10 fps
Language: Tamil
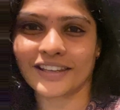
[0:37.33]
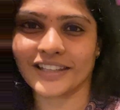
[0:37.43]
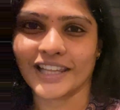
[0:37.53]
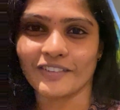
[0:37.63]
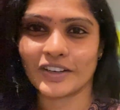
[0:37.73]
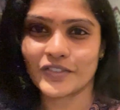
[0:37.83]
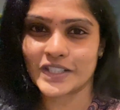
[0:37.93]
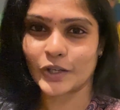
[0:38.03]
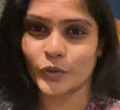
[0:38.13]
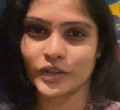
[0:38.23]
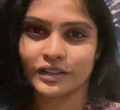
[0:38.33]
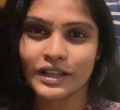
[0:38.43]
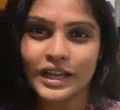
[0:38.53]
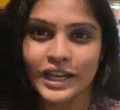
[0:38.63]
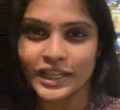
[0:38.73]
இதே வேர்வ் சலூன்
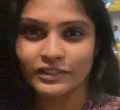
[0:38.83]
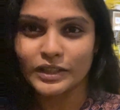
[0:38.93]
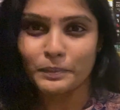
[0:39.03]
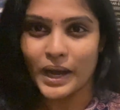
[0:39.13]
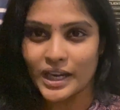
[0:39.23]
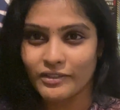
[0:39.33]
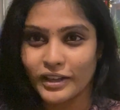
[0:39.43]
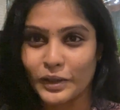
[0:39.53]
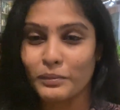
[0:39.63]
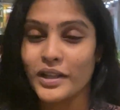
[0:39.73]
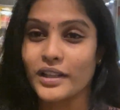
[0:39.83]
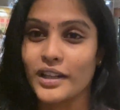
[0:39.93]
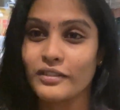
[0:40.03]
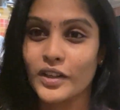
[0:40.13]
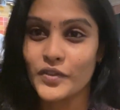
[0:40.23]
இது வந்து பாலவாக்கமில் இருக்கிற
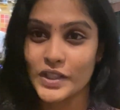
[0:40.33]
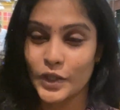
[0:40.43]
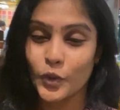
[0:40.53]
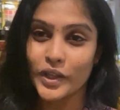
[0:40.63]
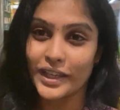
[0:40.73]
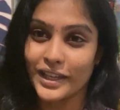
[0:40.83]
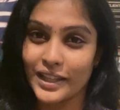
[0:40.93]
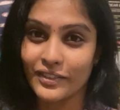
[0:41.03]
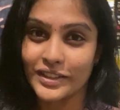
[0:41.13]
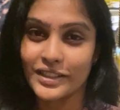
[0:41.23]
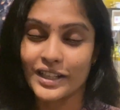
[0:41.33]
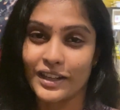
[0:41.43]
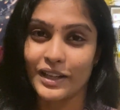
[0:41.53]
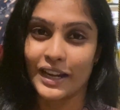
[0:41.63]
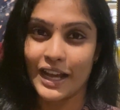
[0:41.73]
ஒர்க் செலூன் இங்கே தான் வந்துட்டு
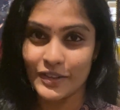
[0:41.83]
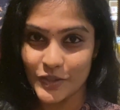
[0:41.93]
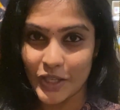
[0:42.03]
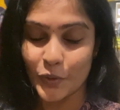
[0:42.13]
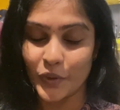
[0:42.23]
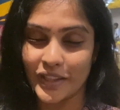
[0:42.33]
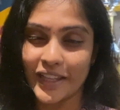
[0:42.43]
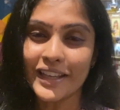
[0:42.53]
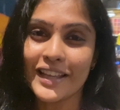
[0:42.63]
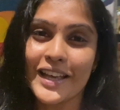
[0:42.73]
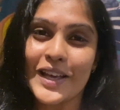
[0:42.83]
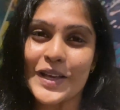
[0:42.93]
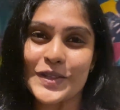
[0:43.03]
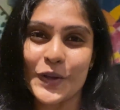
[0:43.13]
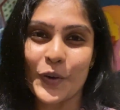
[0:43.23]
நான் லாஸ்ட் இயரும் வந்தேன்
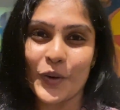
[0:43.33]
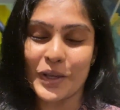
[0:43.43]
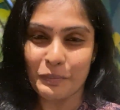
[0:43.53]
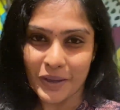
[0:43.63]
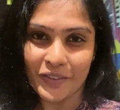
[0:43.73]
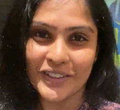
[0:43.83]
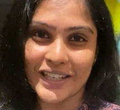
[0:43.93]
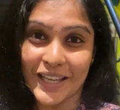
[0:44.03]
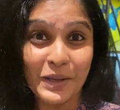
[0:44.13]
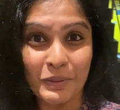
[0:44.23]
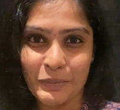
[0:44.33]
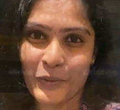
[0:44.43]
ஸோ இப்போயும் வந்திருக்கேன் இப்போ நம்ம